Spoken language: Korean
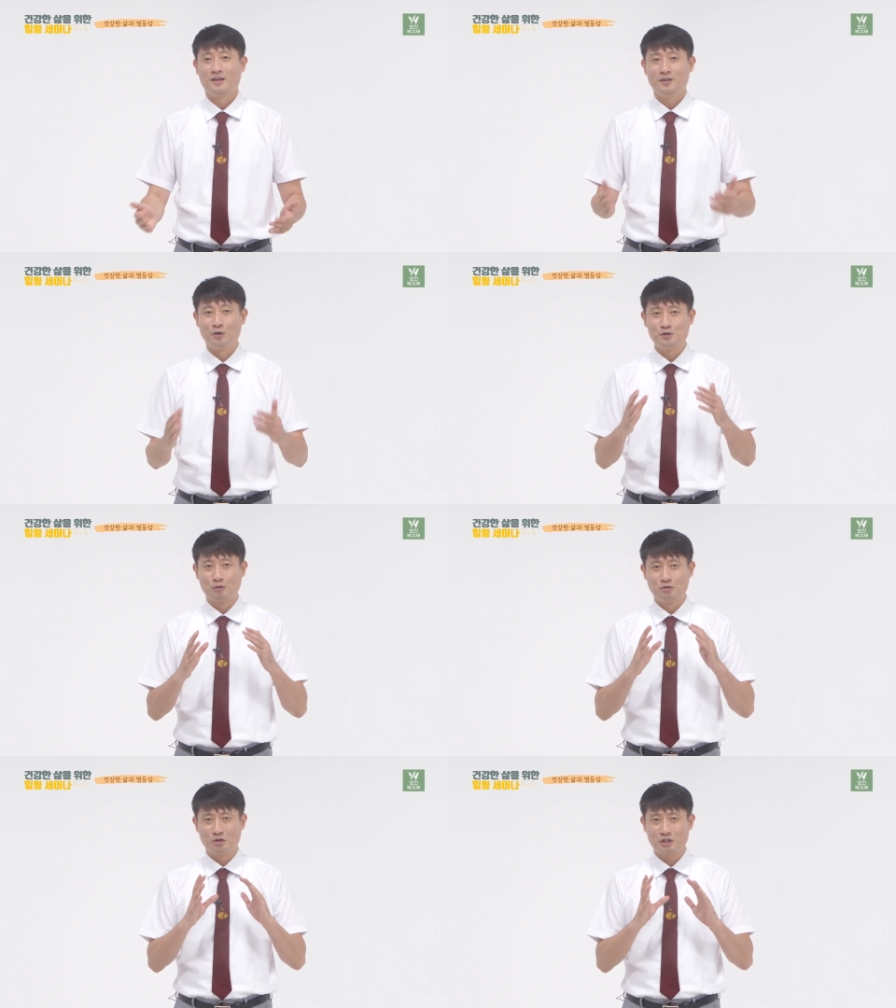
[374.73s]

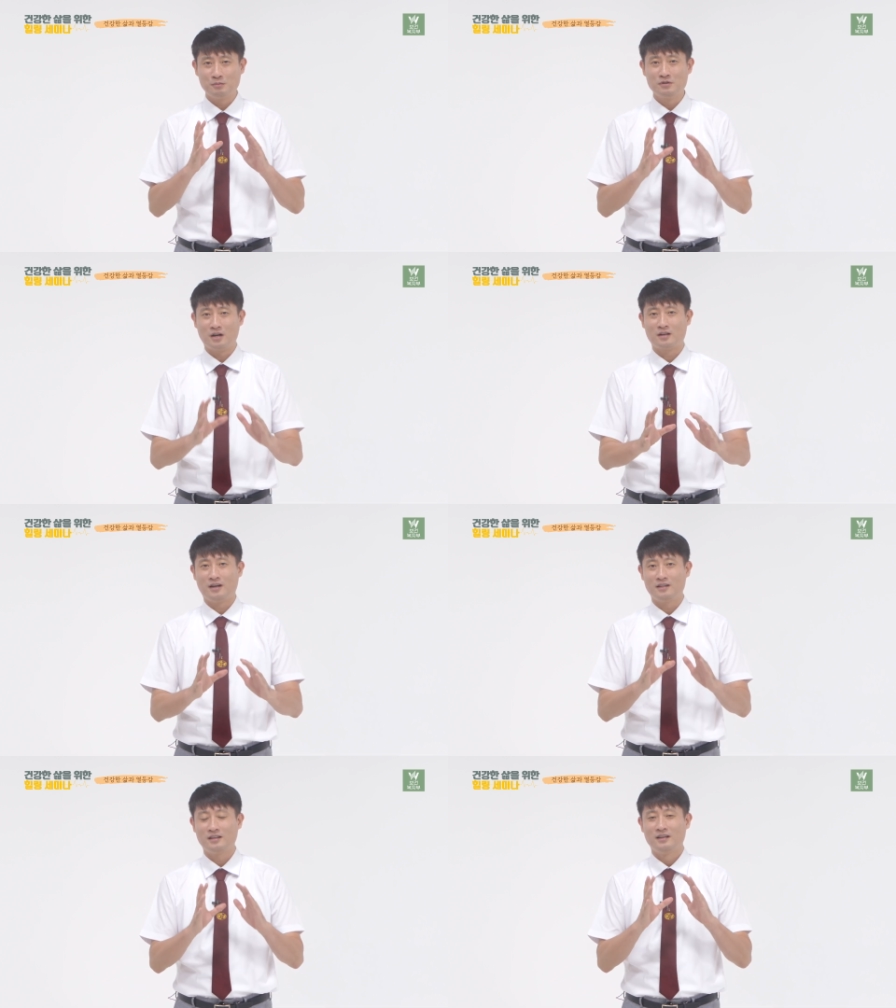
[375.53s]
여기서부터
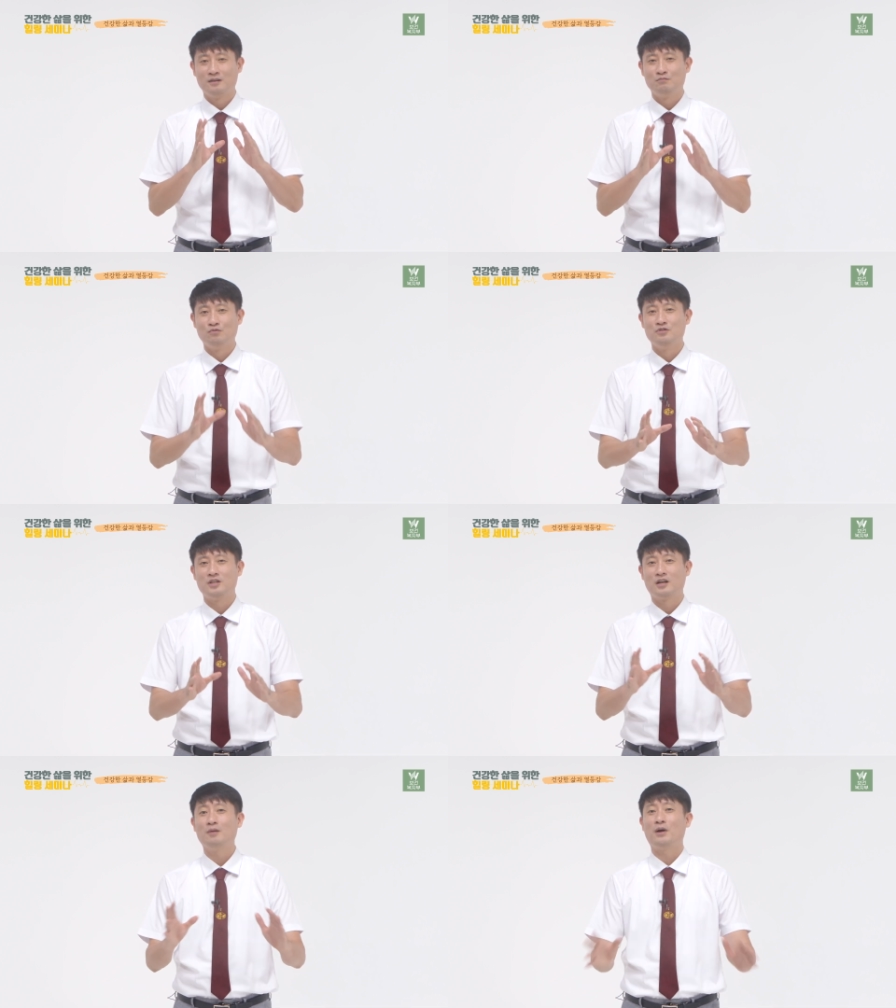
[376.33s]
심각한
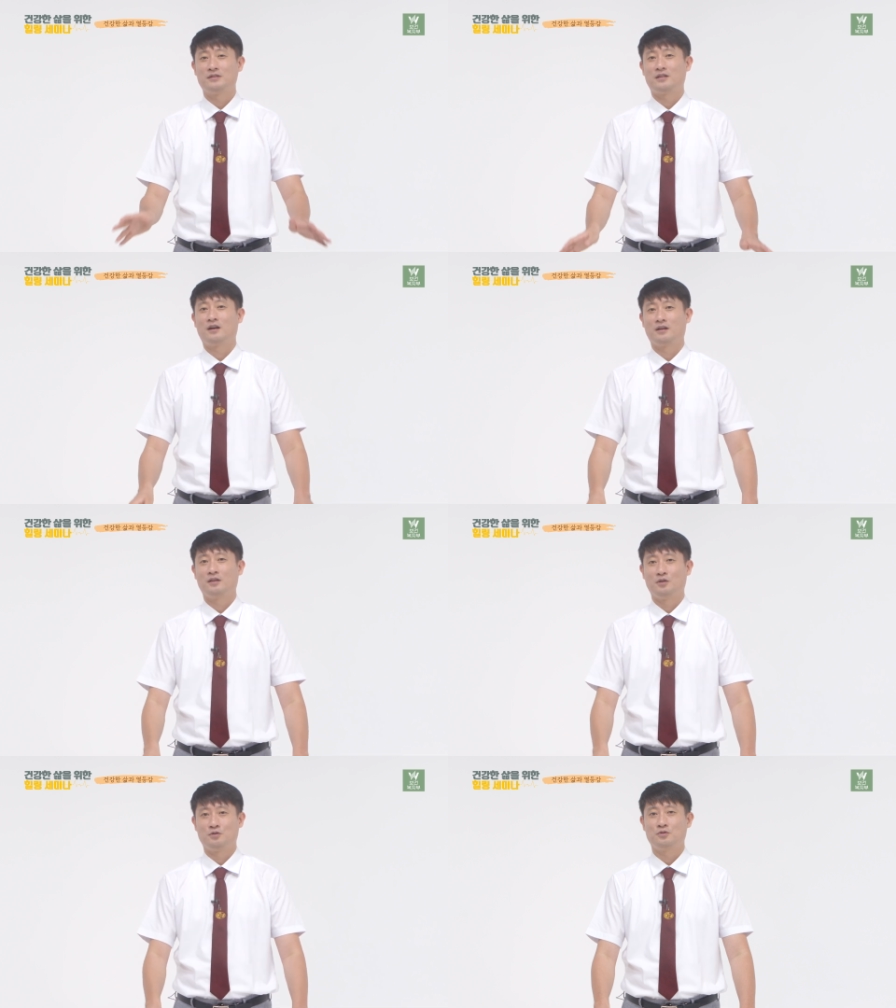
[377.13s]
문제가 발생하게
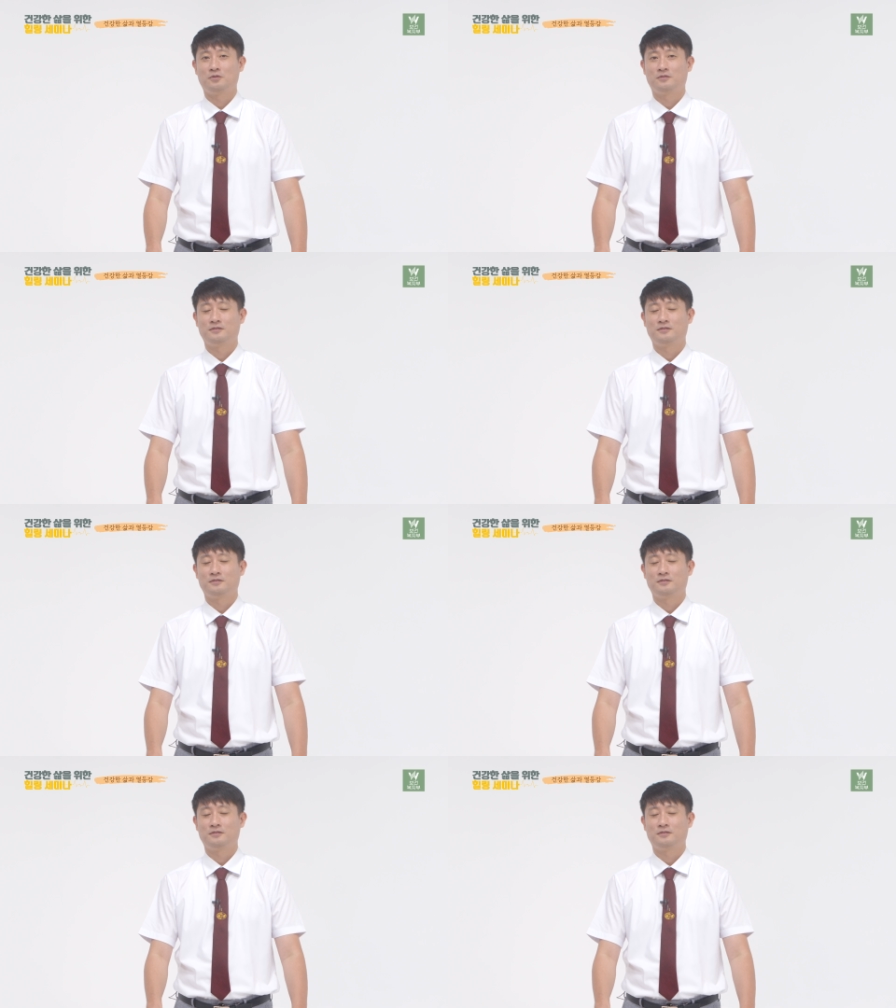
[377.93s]
되죠.